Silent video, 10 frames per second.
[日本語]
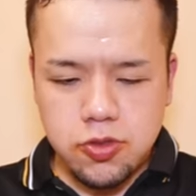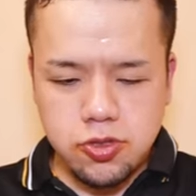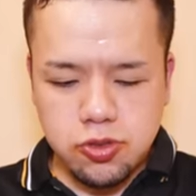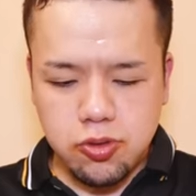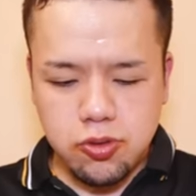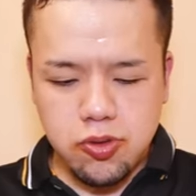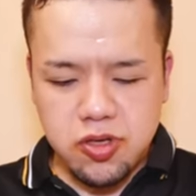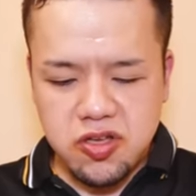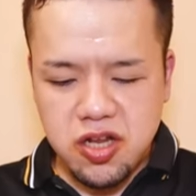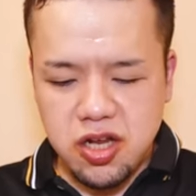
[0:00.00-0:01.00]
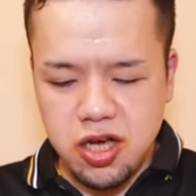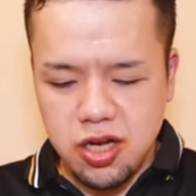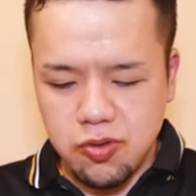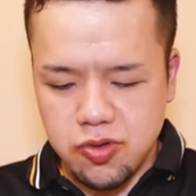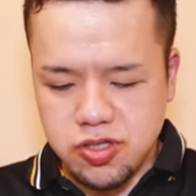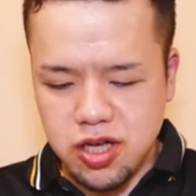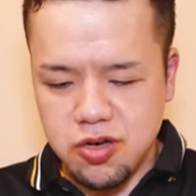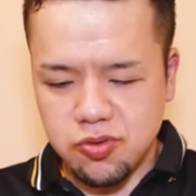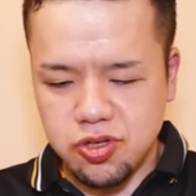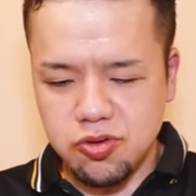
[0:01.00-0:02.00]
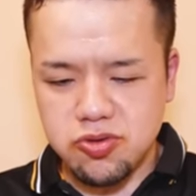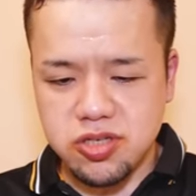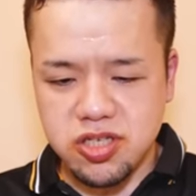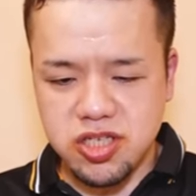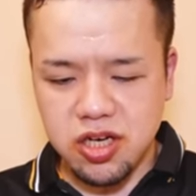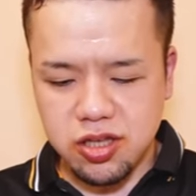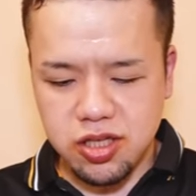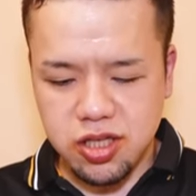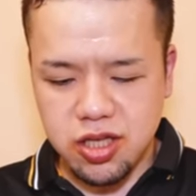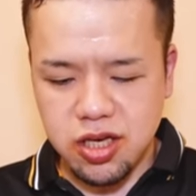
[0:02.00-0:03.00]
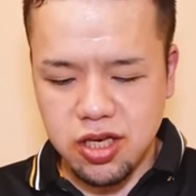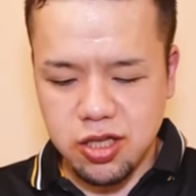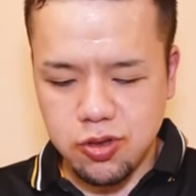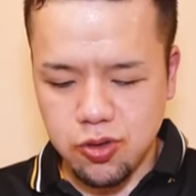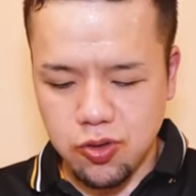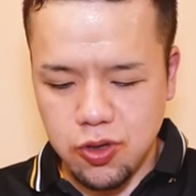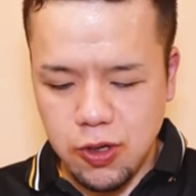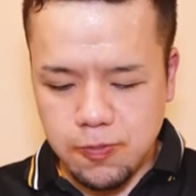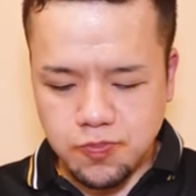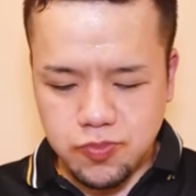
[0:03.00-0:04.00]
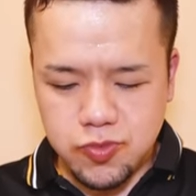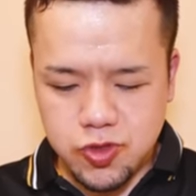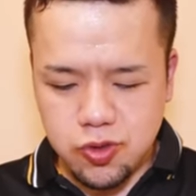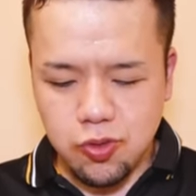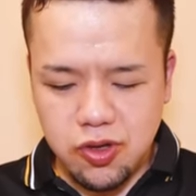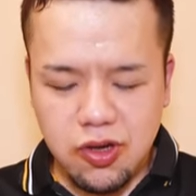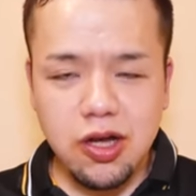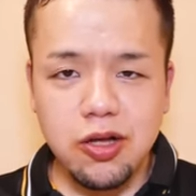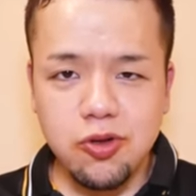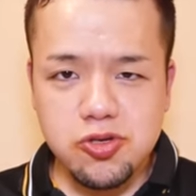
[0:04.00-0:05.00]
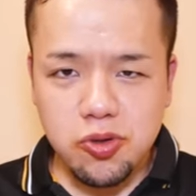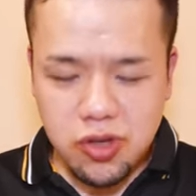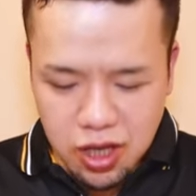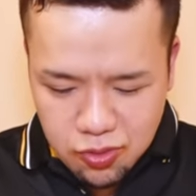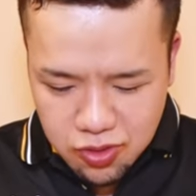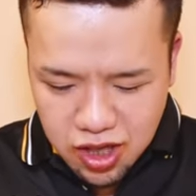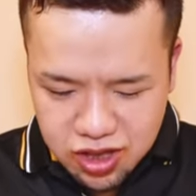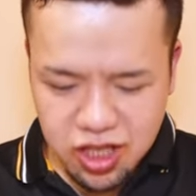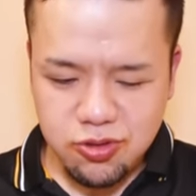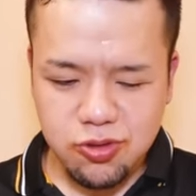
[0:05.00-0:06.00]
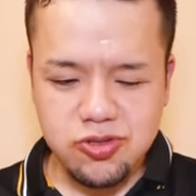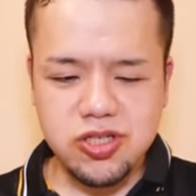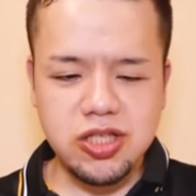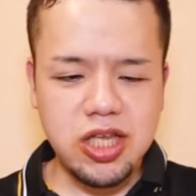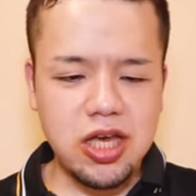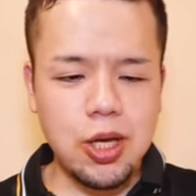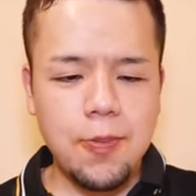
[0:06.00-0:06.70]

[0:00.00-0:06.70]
ちょっと取りきれないな、これ最後の一口にしたかったんだけど、ちょっとこれは後ほどね、こうガッていくとして、